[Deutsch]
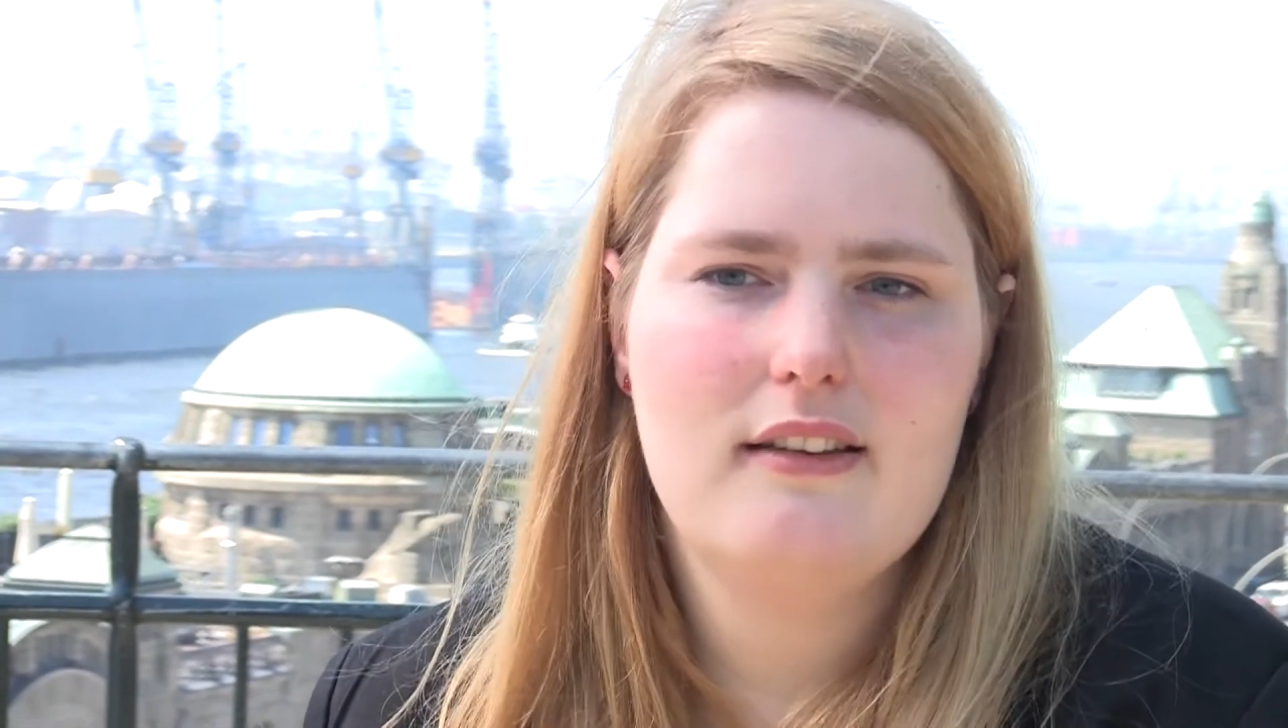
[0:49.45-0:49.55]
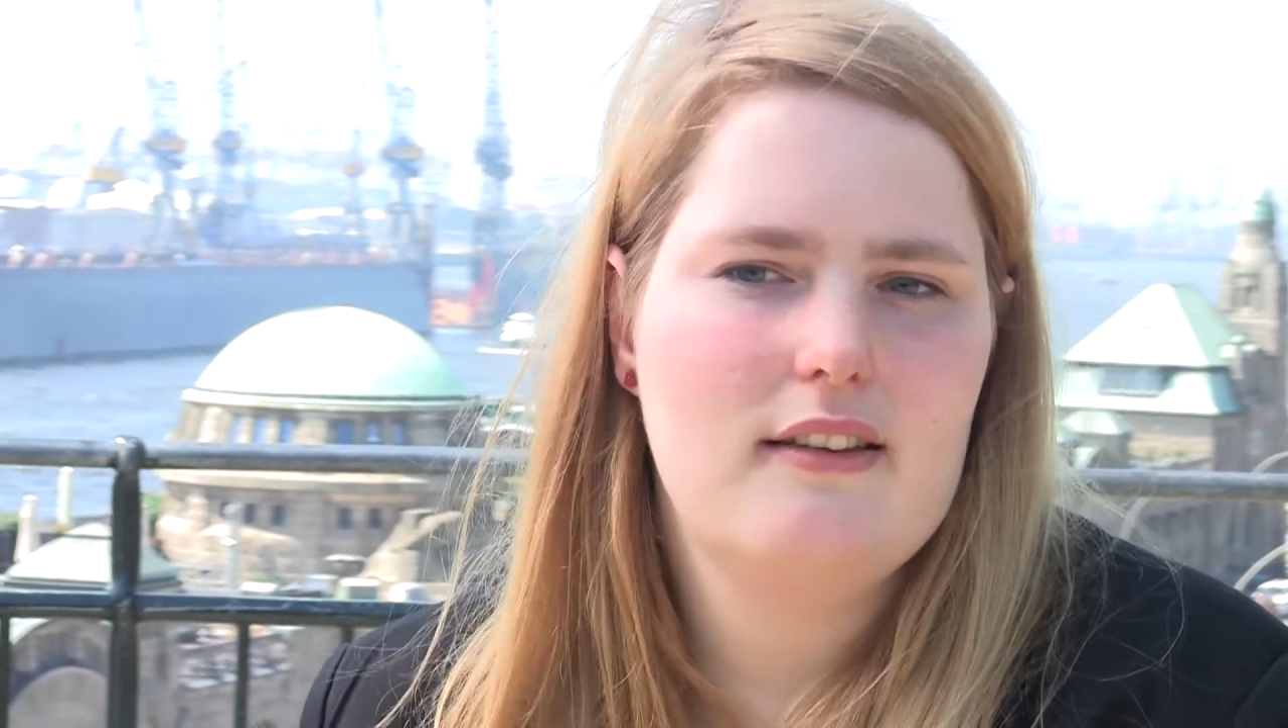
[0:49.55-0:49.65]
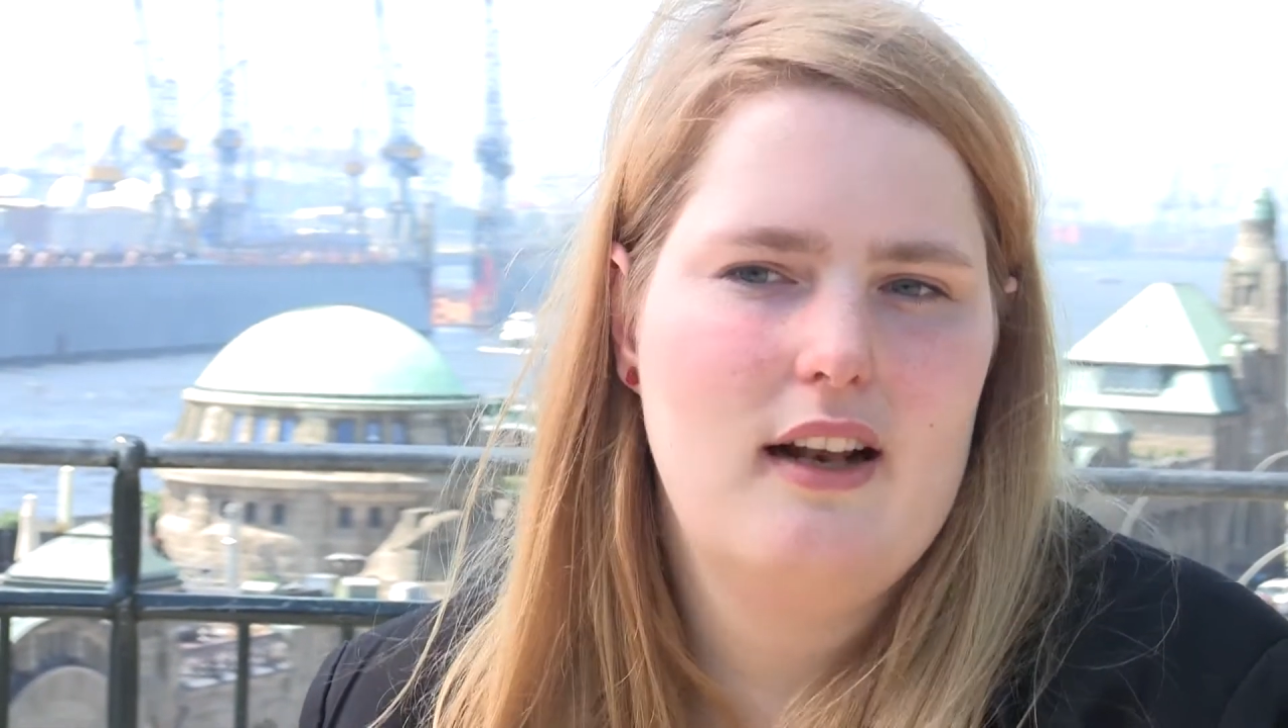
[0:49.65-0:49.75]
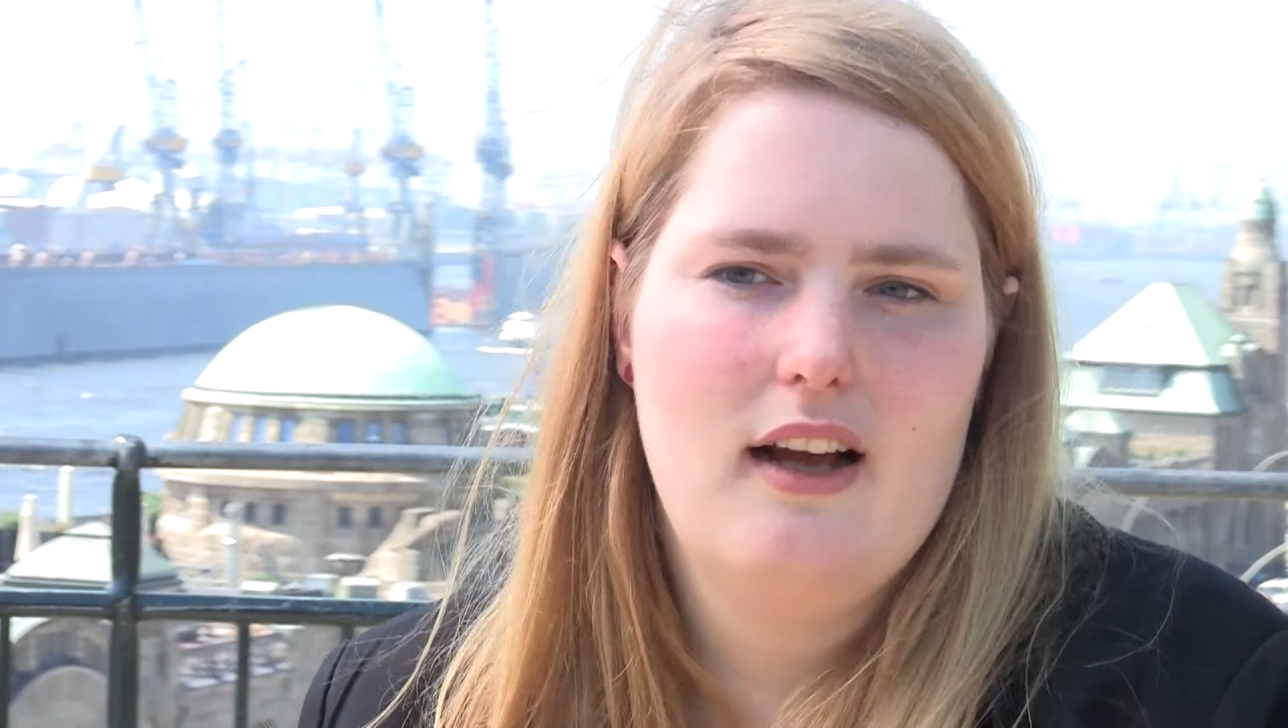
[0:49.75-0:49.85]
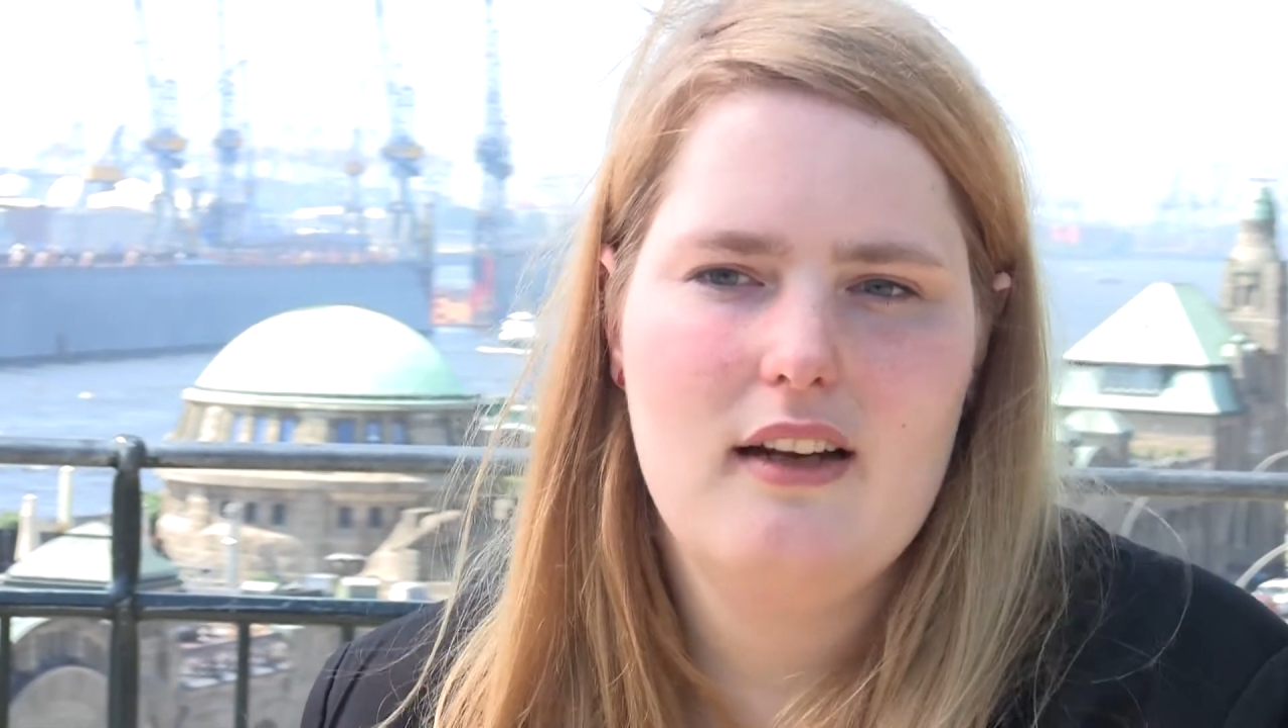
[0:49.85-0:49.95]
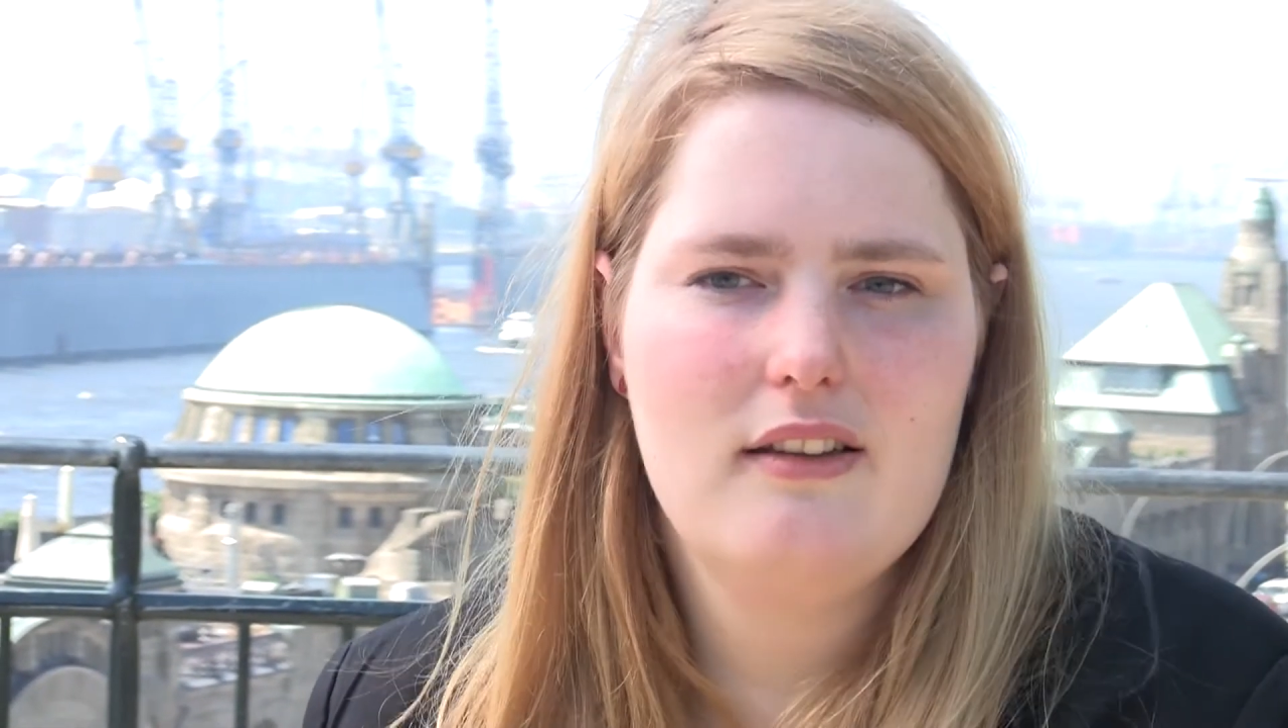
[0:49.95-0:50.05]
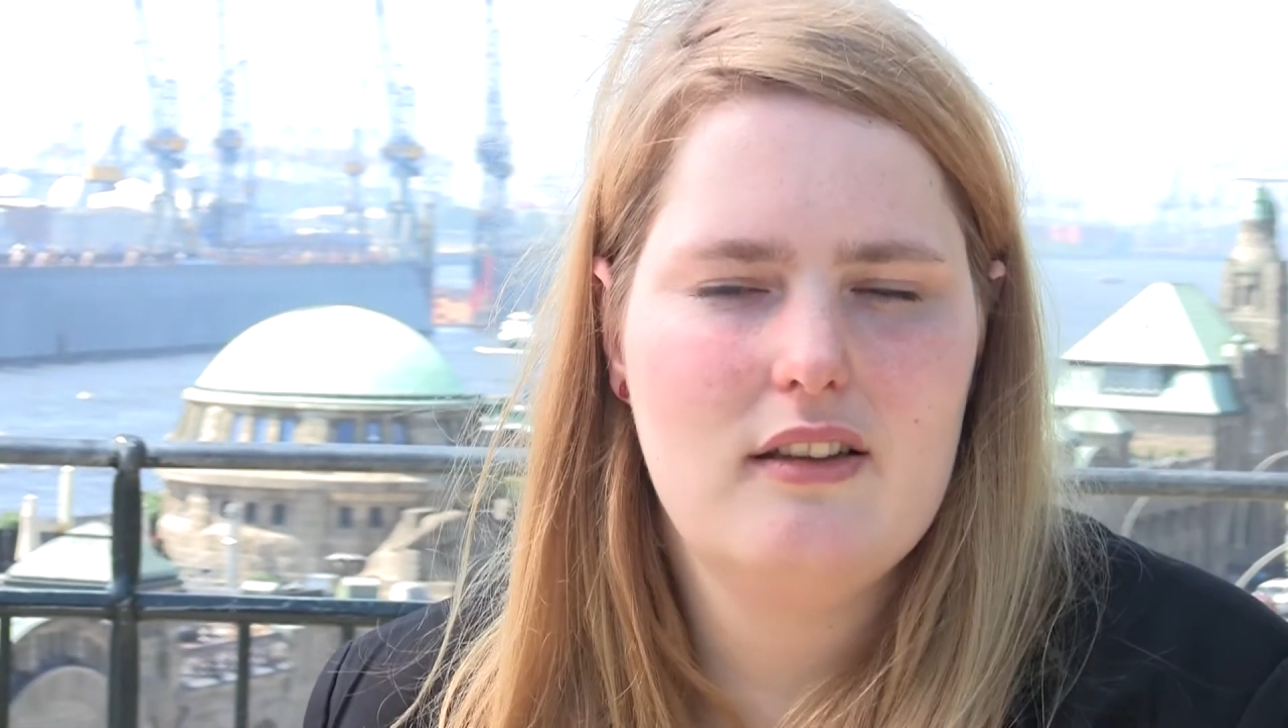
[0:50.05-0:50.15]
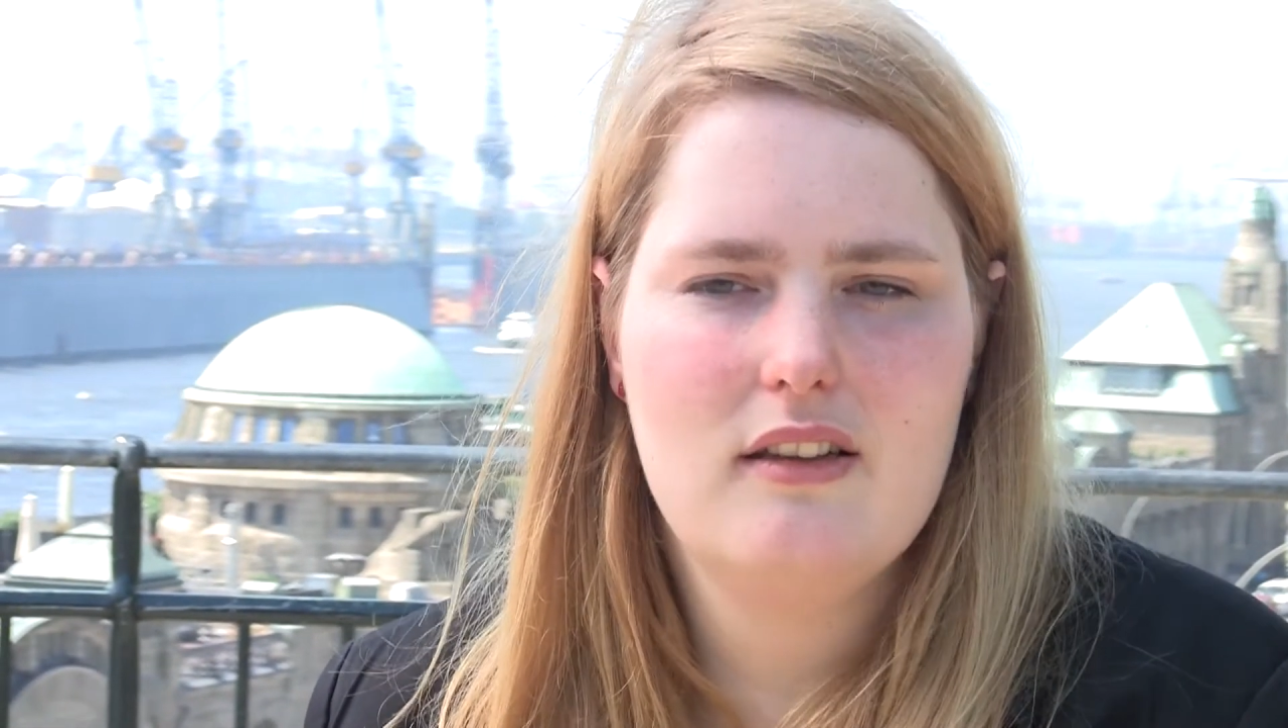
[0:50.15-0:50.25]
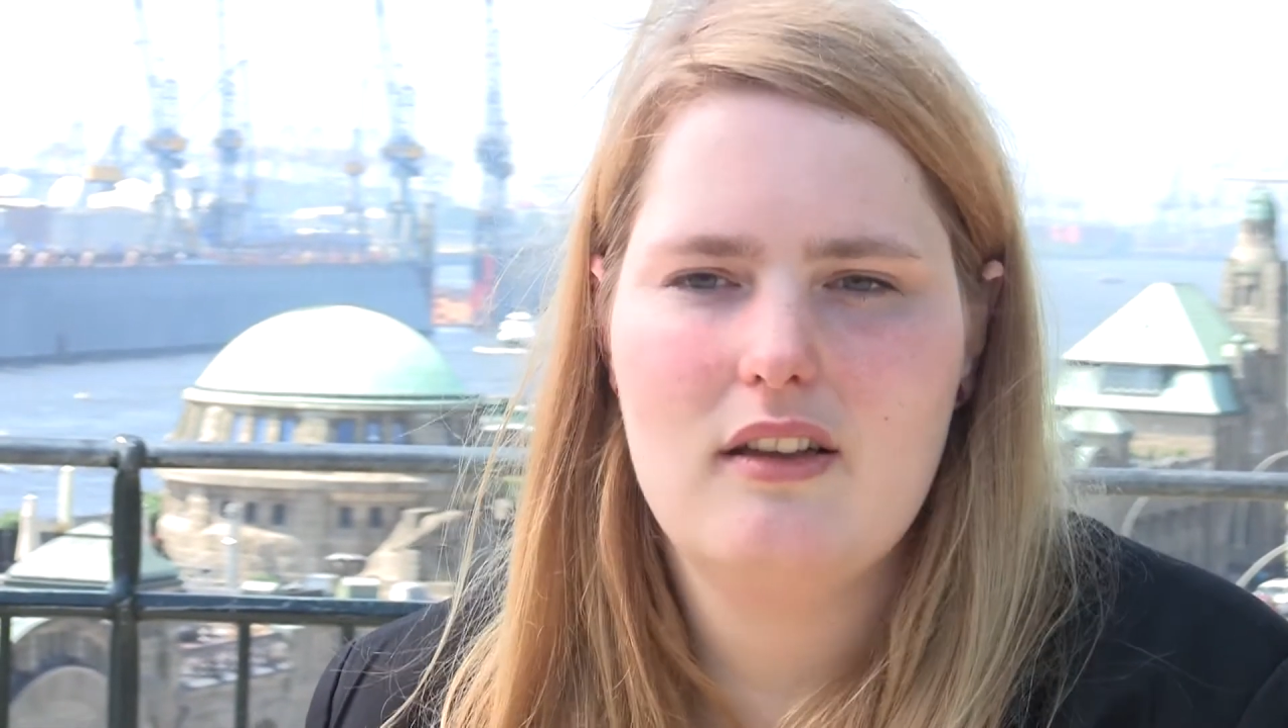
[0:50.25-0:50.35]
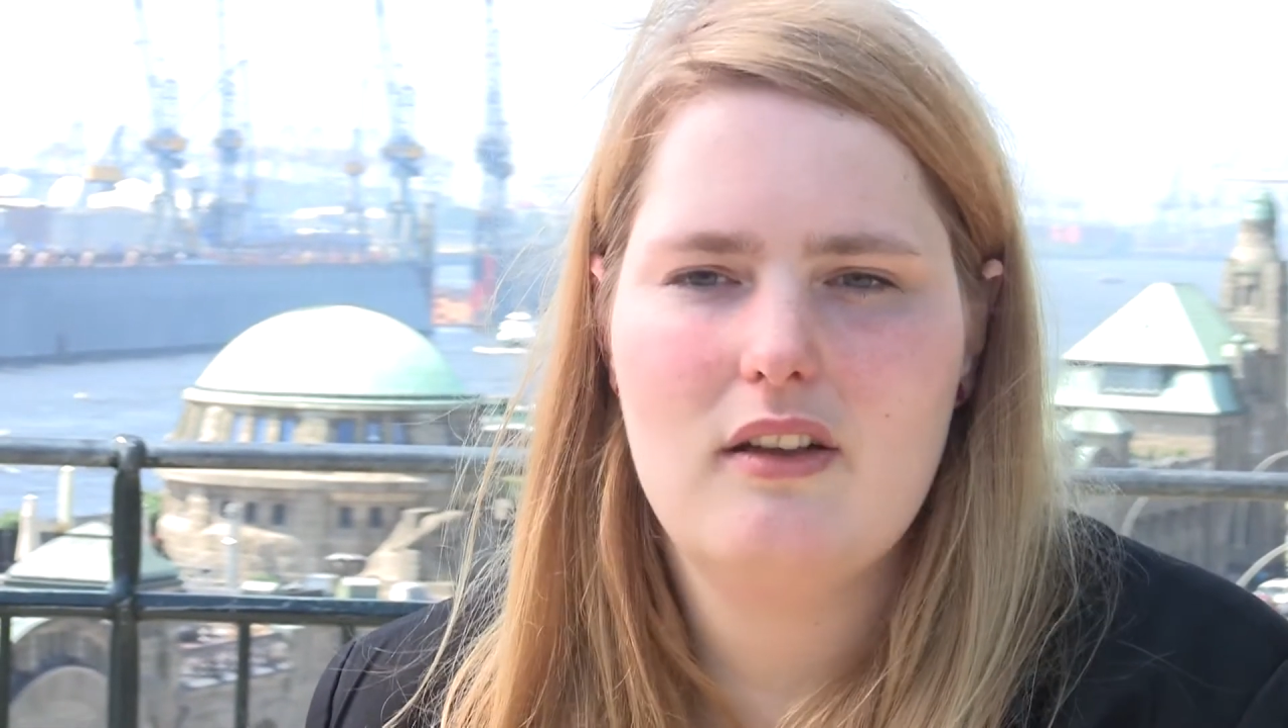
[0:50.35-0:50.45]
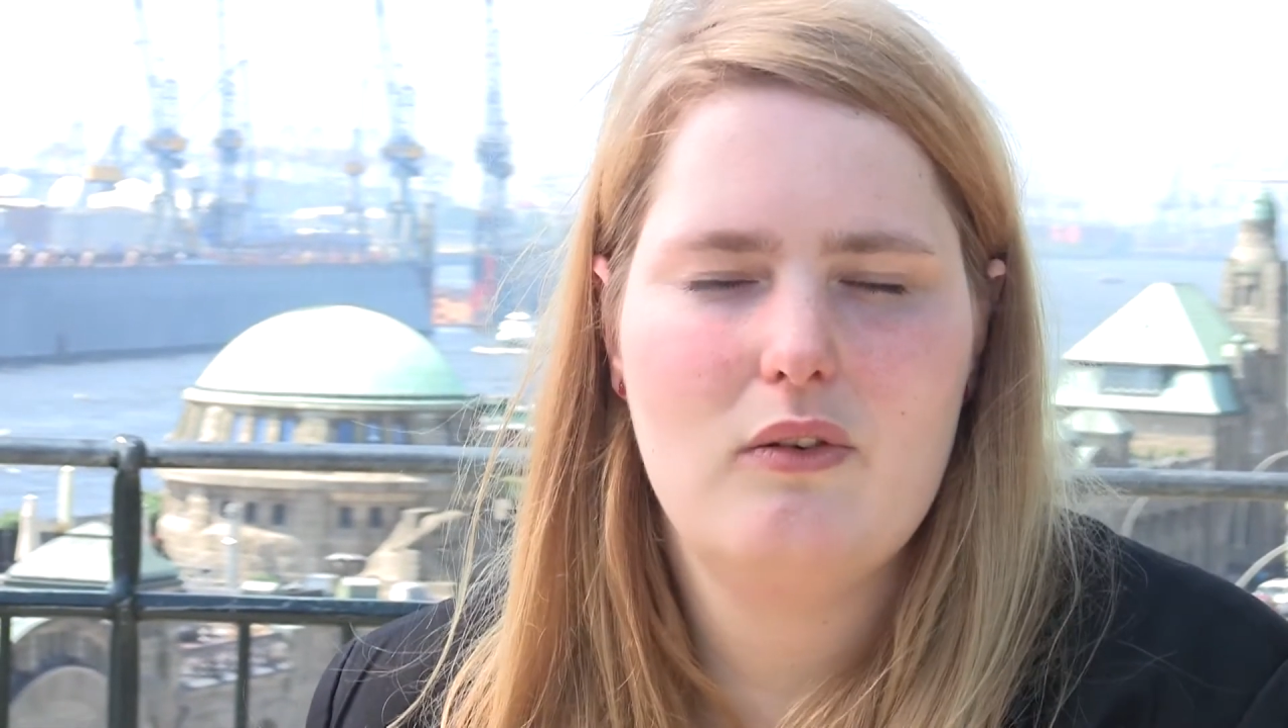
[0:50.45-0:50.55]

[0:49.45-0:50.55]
Salate